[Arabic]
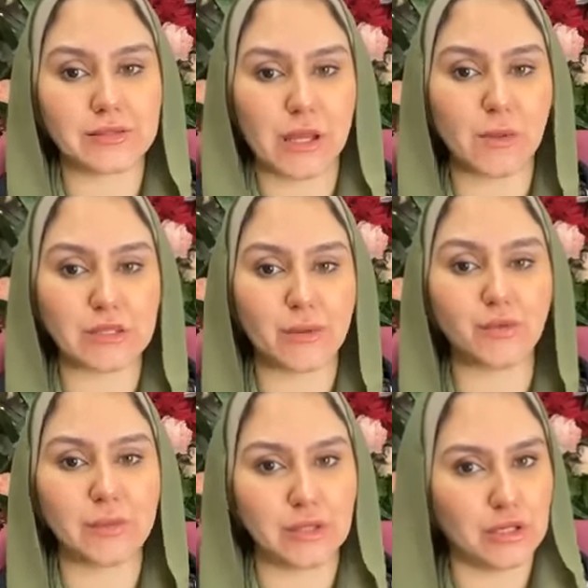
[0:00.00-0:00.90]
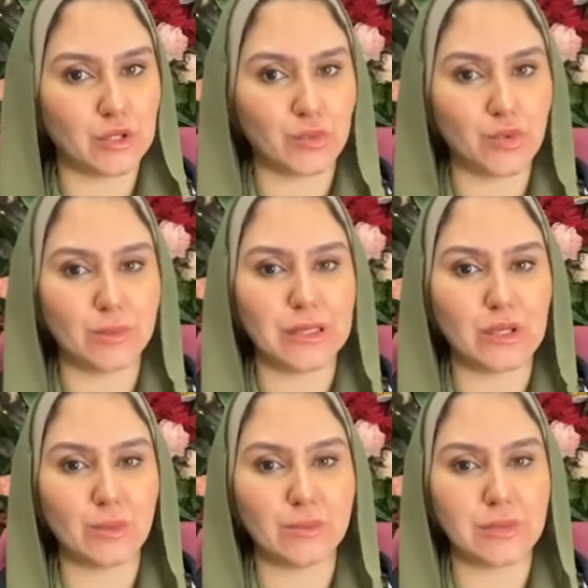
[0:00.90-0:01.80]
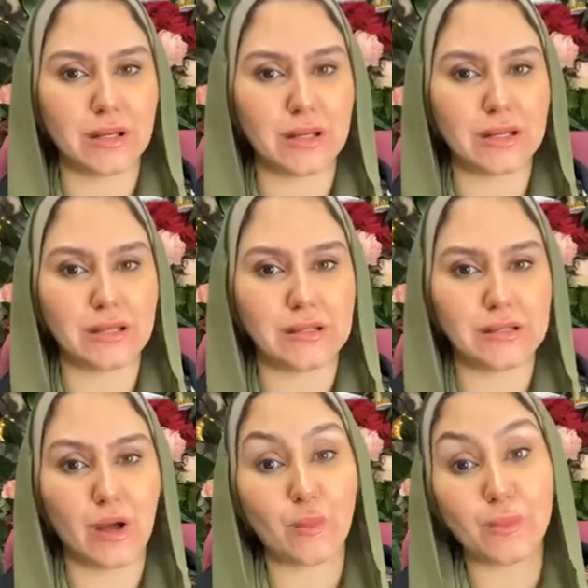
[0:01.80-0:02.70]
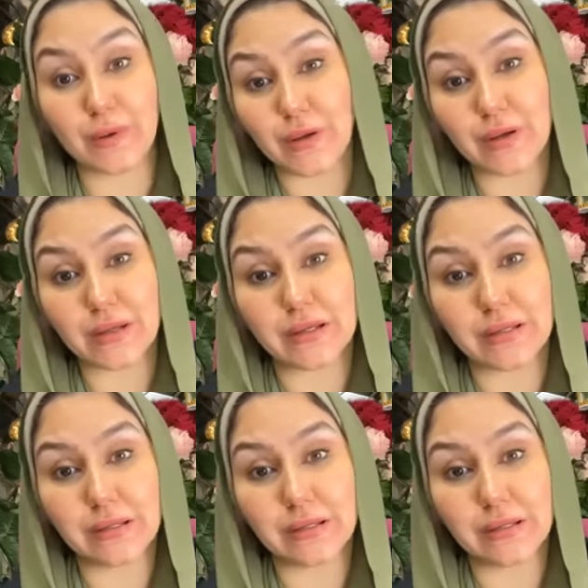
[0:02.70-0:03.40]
زي ما طلبتوا مني احنا نقول مين هم الابراج